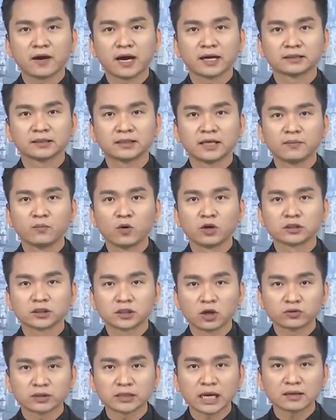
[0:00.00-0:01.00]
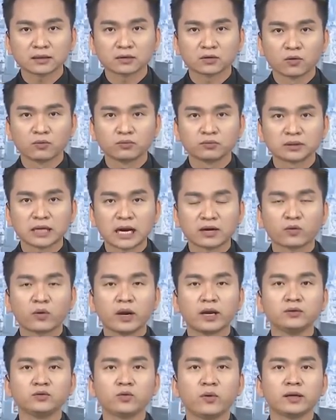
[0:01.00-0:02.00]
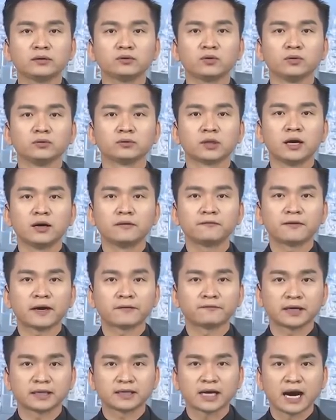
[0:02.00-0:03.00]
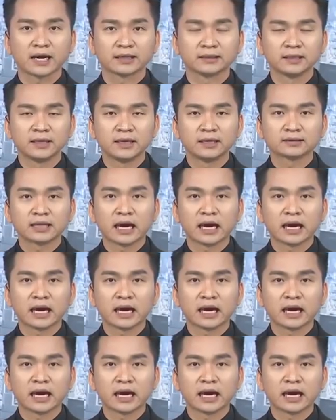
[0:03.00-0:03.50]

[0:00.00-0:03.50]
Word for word: và chia buồn sâu sắc cùng gia quyến nguyên Thủ tướng Phan Văn Khải